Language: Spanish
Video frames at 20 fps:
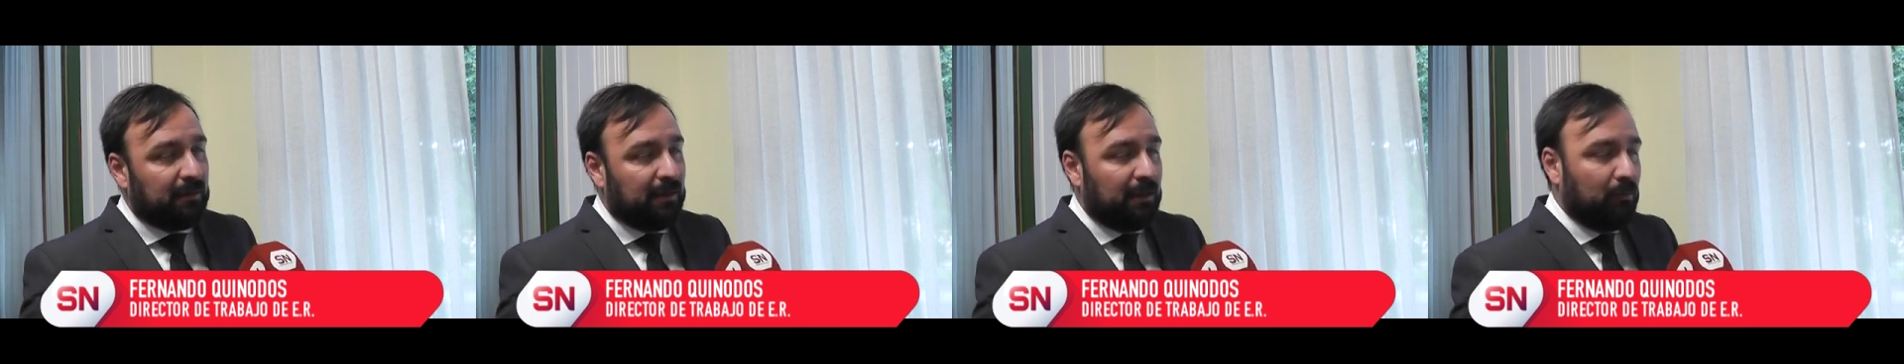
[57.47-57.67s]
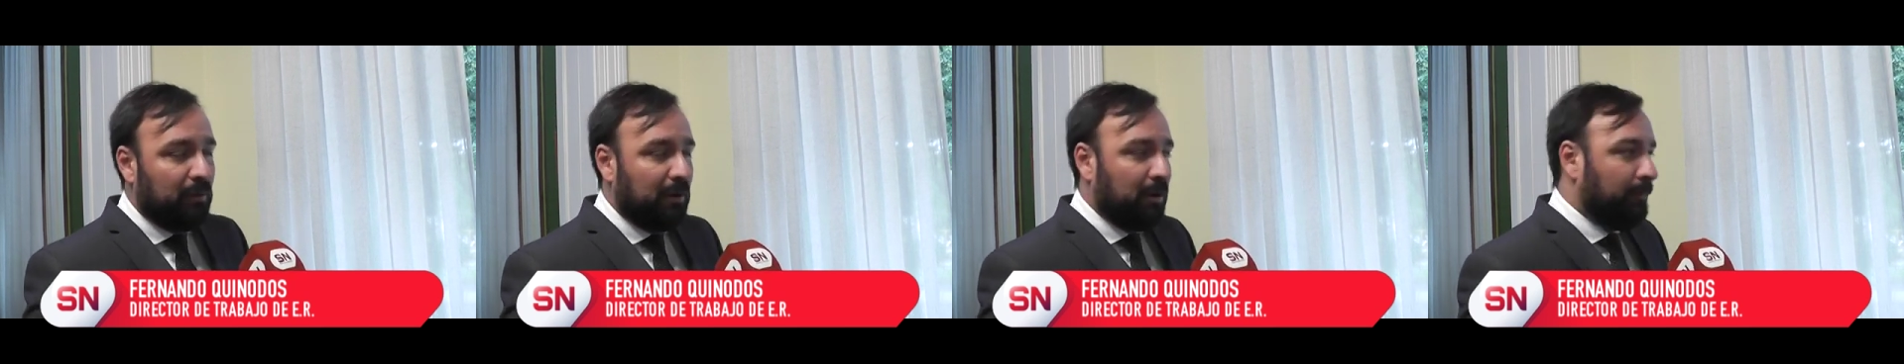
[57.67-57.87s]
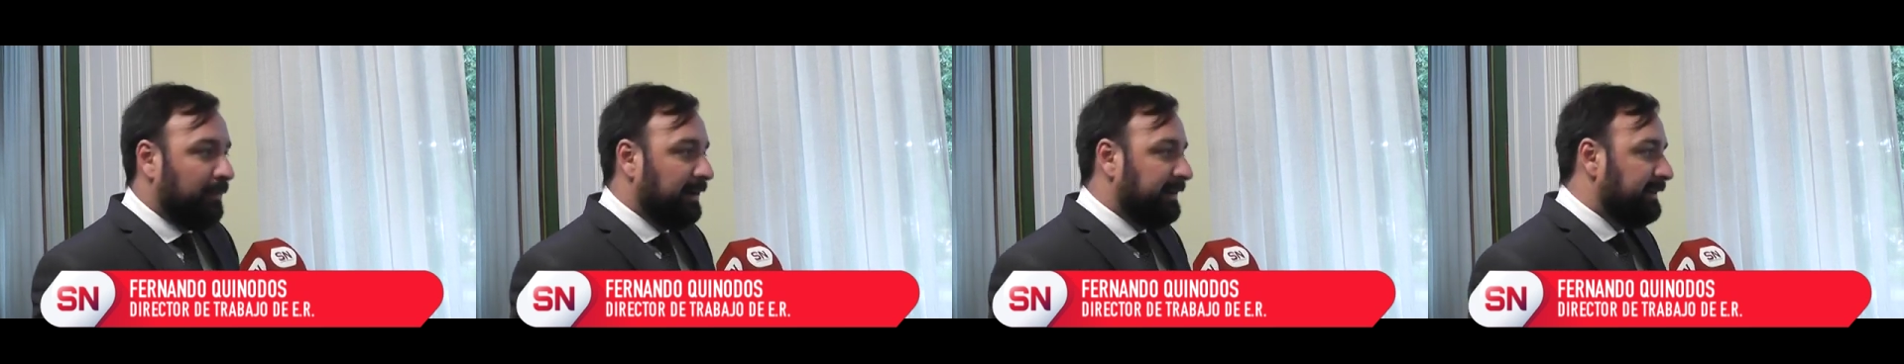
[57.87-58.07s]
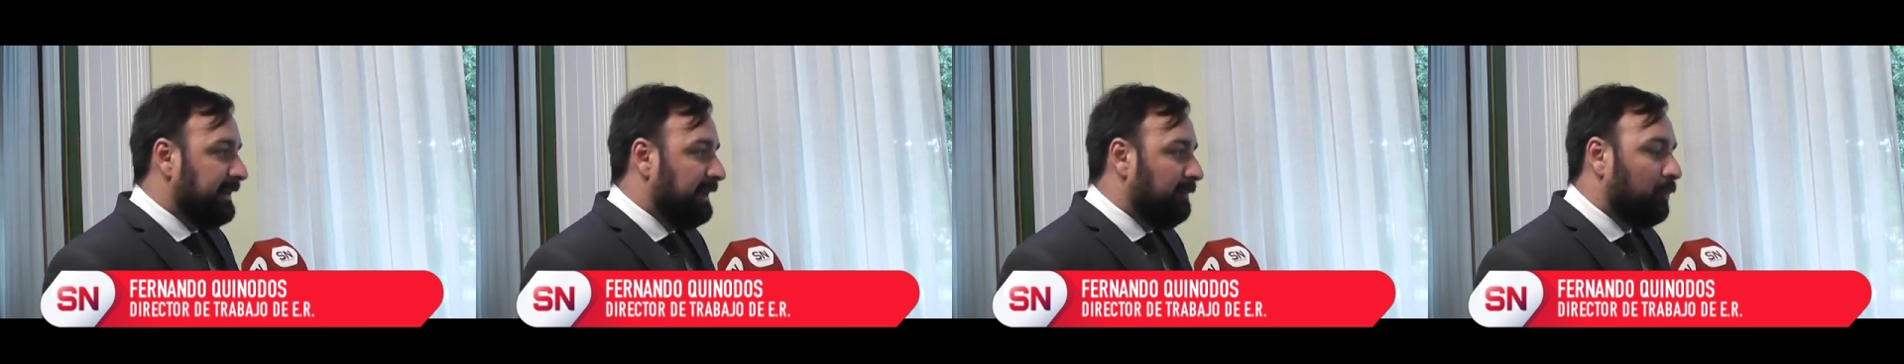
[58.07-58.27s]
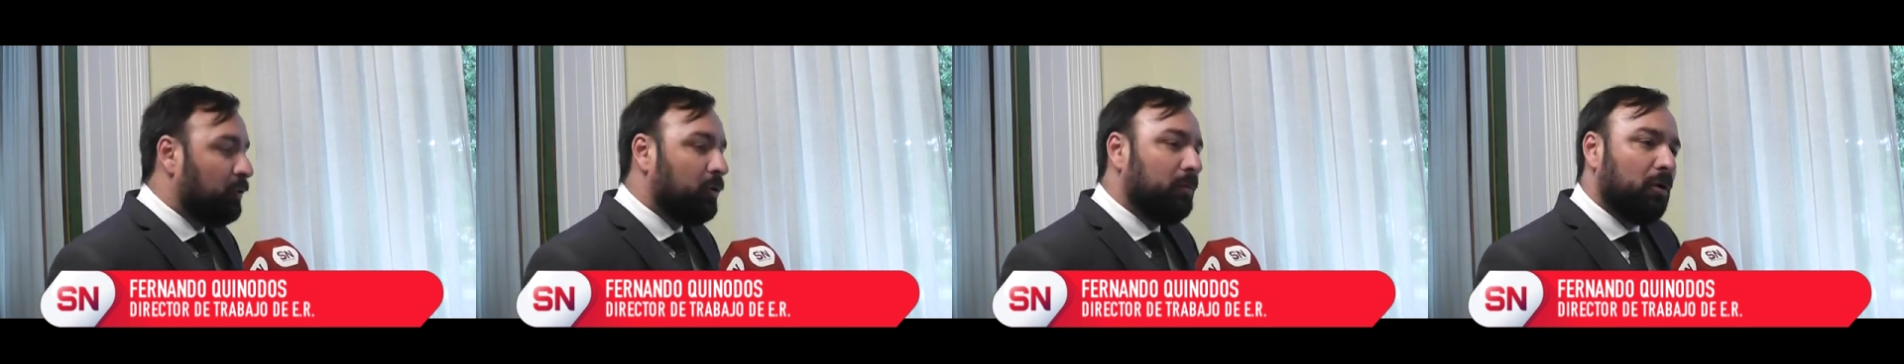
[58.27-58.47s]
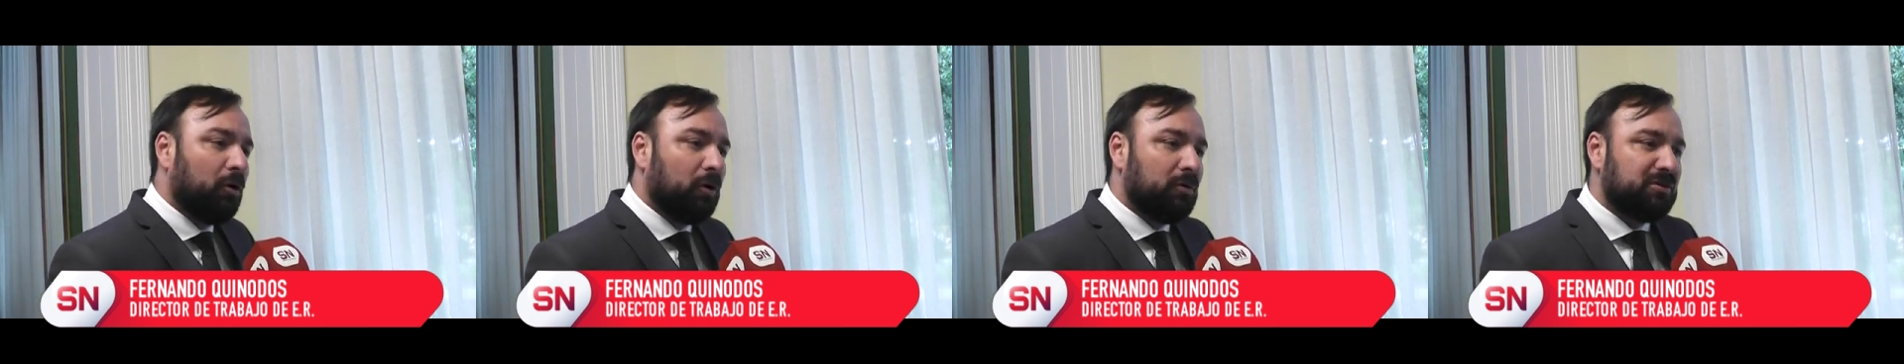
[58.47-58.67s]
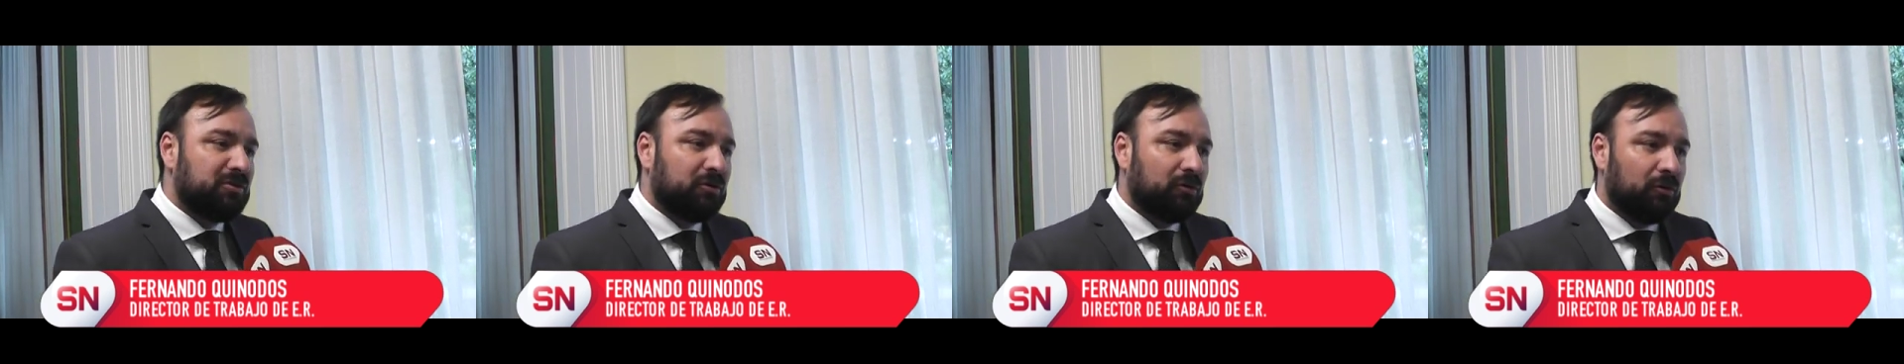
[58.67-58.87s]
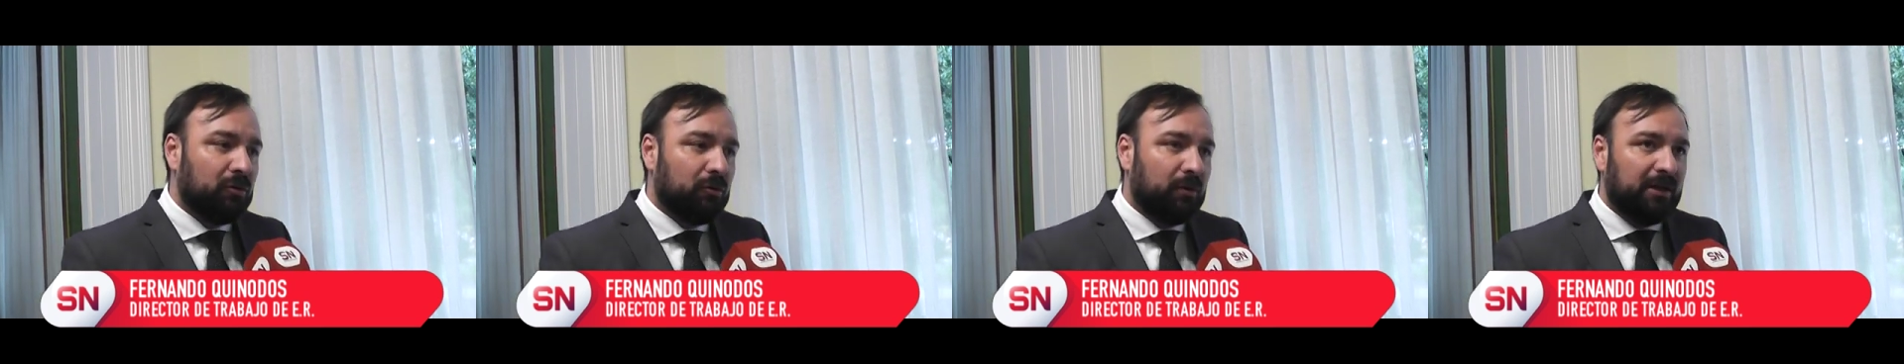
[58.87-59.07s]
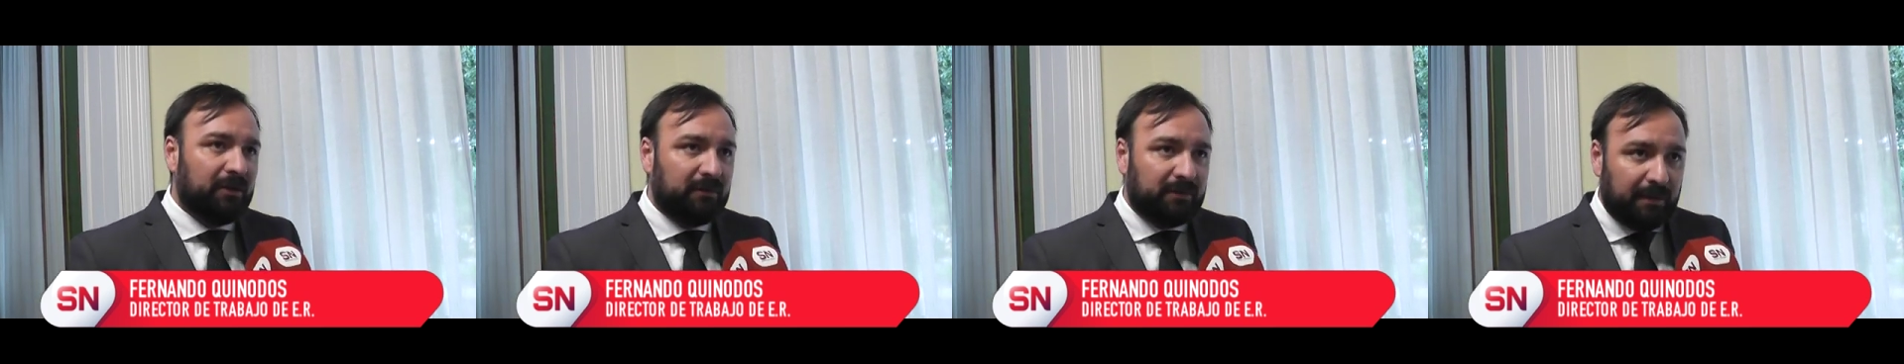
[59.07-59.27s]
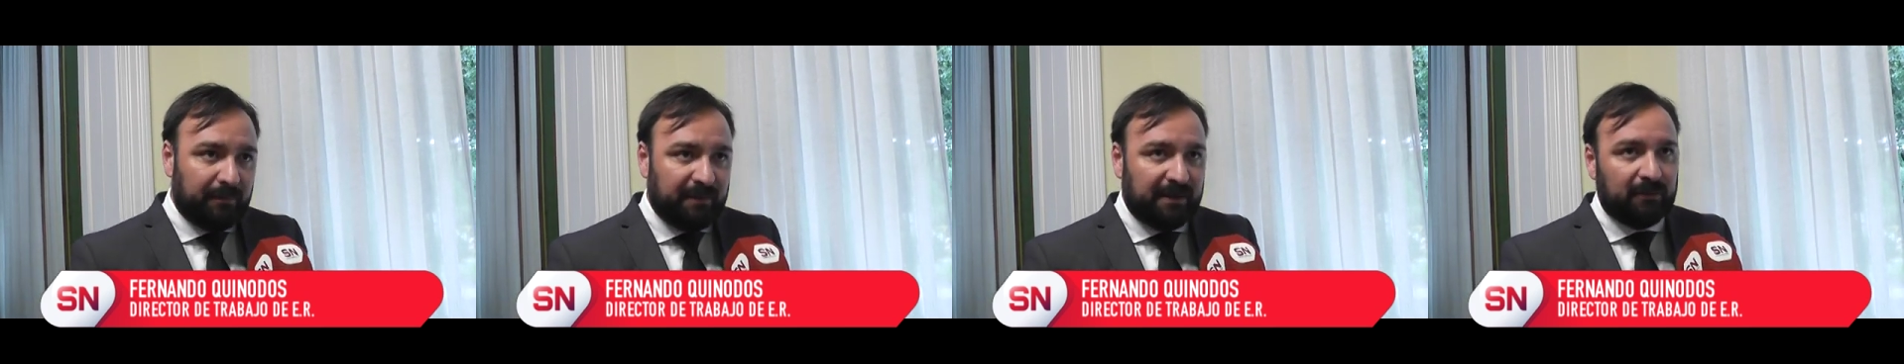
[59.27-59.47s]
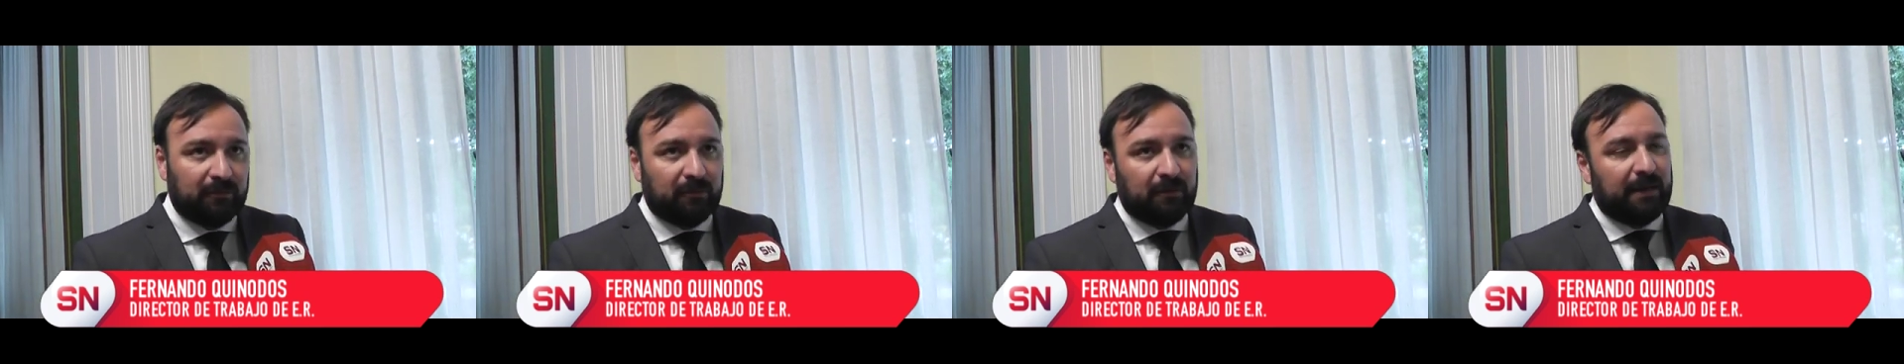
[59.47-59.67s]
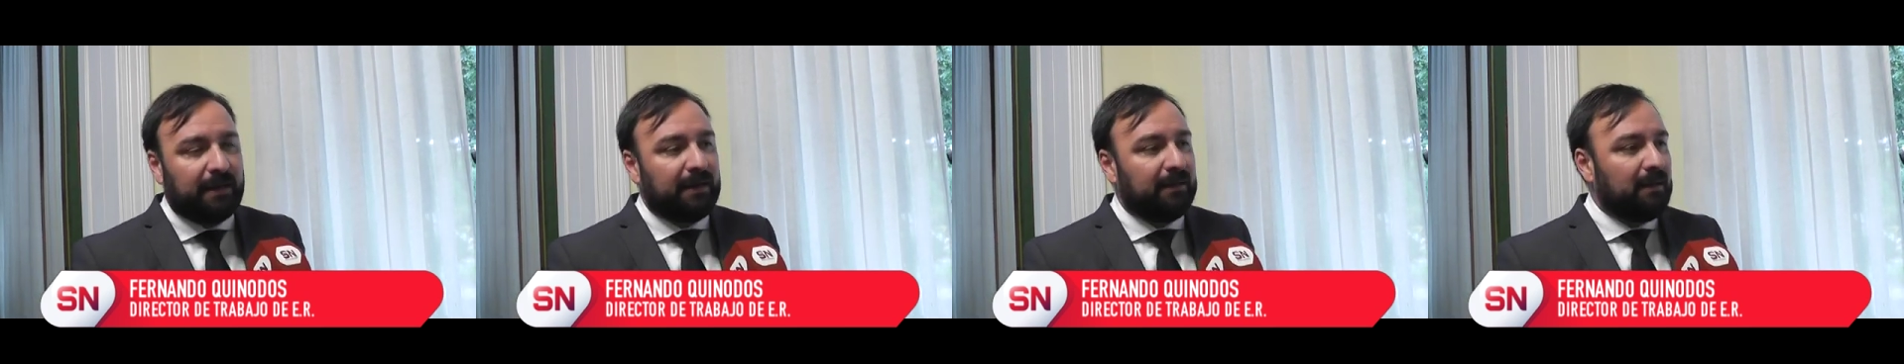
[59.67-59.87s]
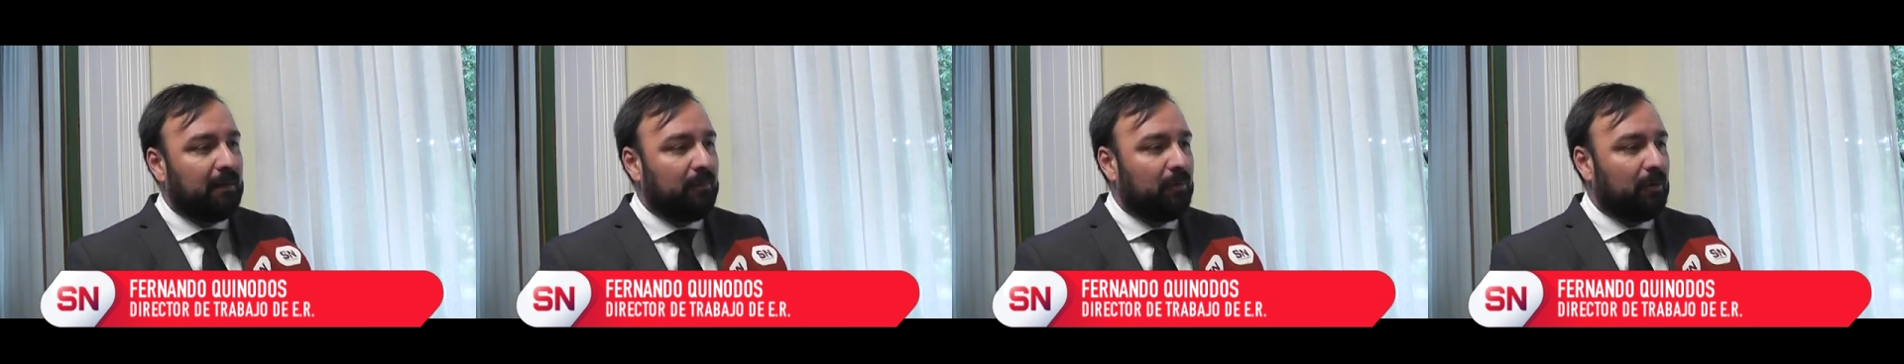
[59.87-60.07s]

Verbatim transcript: y luego partiríamos rumbo a Constitución Uruguay también con agenda